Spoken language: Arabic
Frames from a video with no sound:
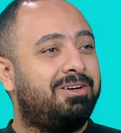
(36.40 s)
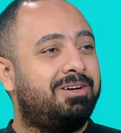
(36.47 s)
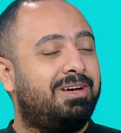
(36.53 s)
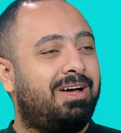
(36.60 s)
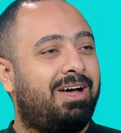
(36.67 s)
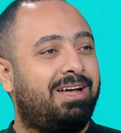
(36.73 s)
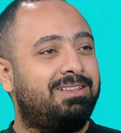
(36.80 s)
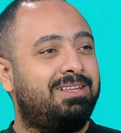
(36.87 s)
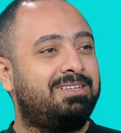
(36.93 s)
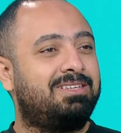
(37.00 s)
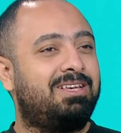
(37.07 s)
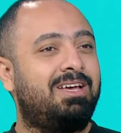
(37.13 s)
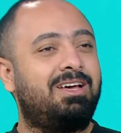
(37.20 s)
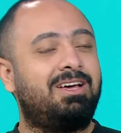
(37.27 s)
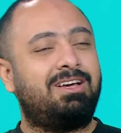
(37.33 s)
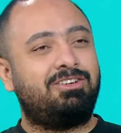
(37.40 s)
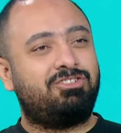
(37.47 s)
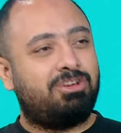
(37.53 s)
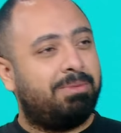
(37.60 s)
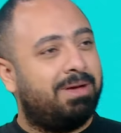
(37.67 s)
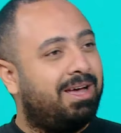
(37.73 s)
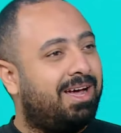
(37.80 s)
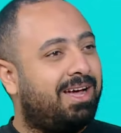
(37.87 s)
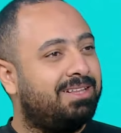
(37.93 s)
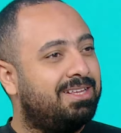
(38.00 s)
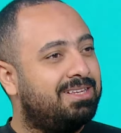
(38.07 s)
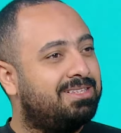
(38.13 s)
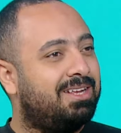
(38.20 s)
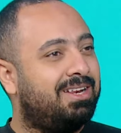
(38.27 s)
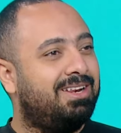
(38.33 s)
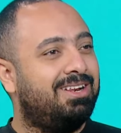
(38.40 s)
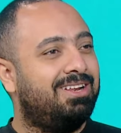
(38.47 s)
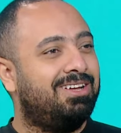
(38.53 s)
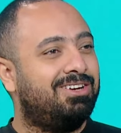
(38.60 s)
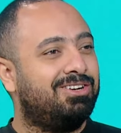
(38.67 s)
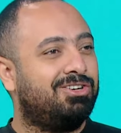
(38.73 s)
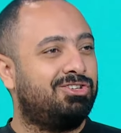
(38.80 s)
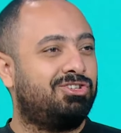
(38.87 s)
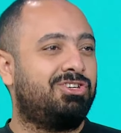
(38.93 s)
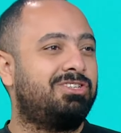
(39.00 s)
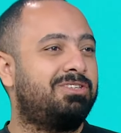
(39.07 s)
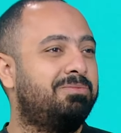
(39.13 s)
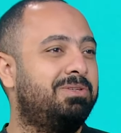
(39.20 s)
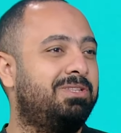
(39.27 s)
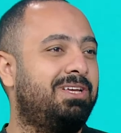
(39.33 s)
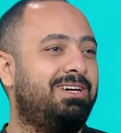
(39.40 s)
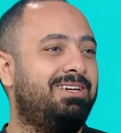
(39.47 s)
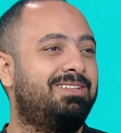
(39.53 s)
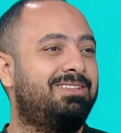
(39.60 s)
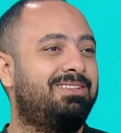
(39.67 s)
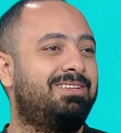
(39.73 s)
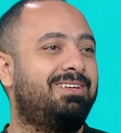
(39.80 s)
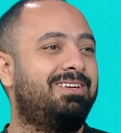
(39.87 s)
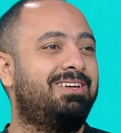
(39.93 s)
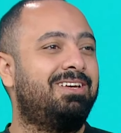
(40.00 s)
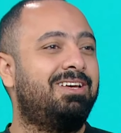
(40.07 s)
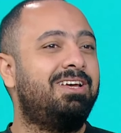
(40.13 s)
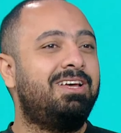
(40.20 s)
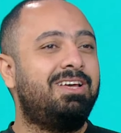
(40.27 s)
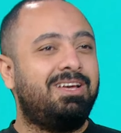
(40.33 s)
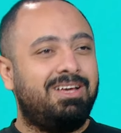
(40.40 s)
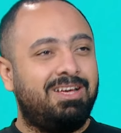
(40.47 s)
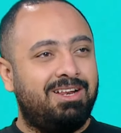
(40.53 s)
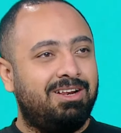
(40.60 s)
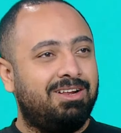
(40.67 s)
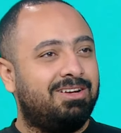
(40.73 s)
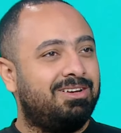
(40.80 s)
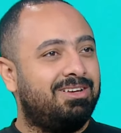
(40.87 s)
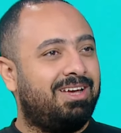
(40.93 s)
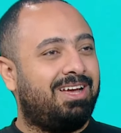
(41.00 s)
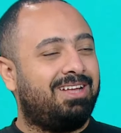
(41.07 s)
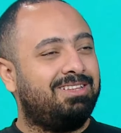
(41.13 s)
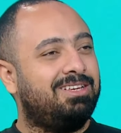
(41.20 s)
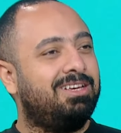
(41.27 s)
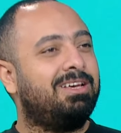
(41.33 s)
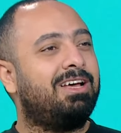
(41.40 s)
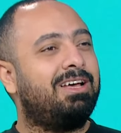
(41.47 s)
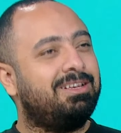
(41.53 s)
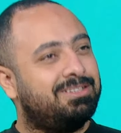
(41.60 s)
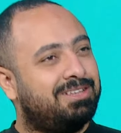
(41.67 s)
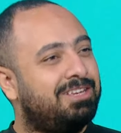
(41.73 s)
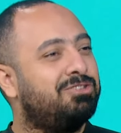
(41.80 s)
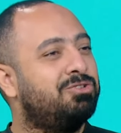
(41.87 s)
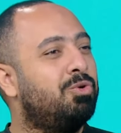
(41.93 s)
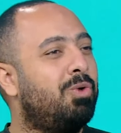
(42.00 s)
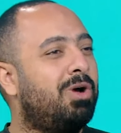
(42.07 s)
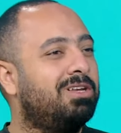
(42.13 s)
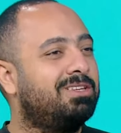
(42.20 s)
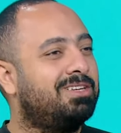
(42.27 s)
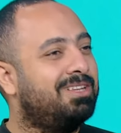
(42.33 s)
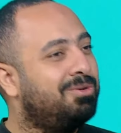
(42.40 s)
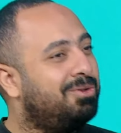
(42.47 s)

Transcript: احداثها شبه احداث القصص بتاعه آه، يعني زي سنو وايت كده